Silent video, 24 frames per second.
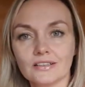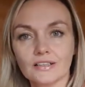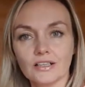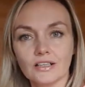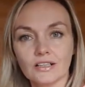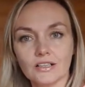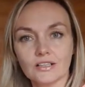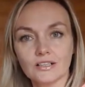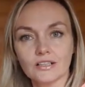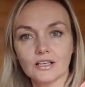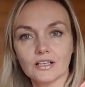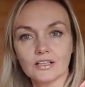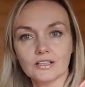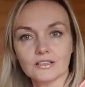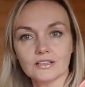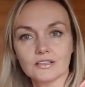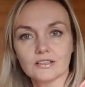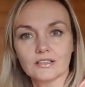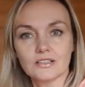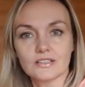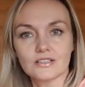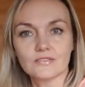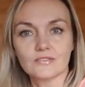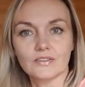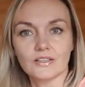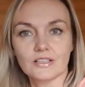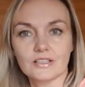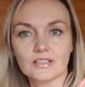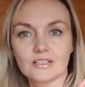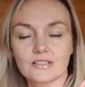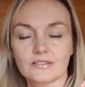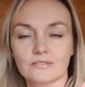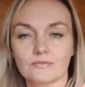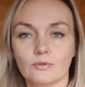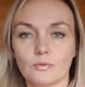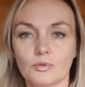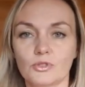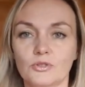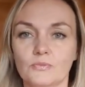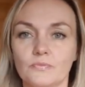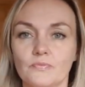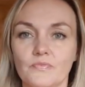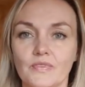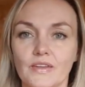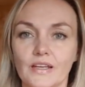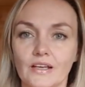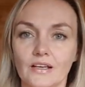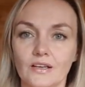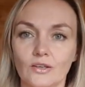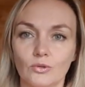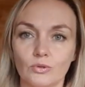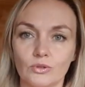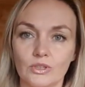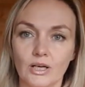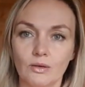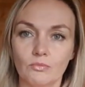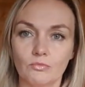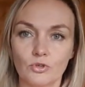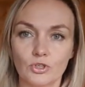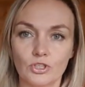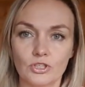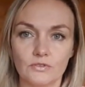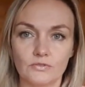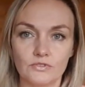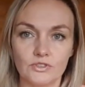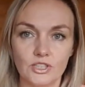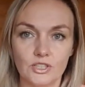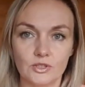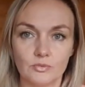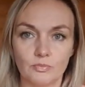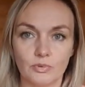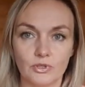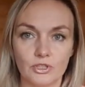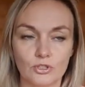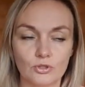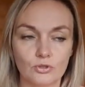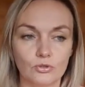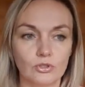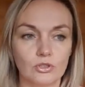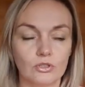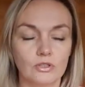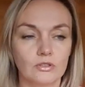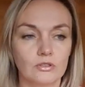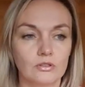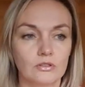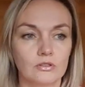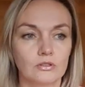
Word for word: как, как это называется, в общем, куда можно вдеть поясок.